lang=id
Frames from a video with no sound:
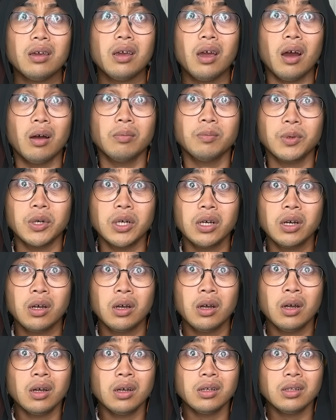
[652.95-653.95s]
Ya ampun,
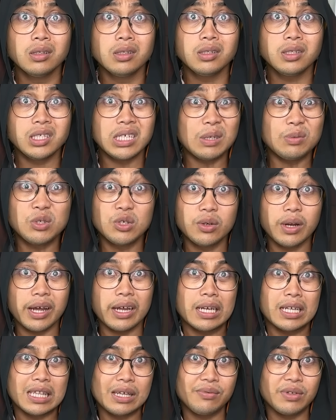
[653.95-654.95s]
Chef Juna
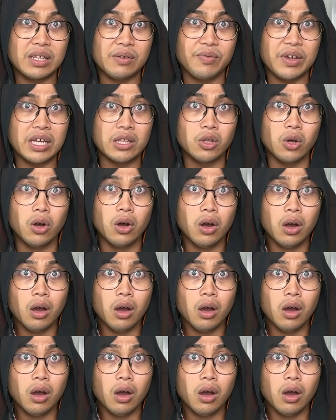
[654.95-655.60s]
yang di TV-TV itu?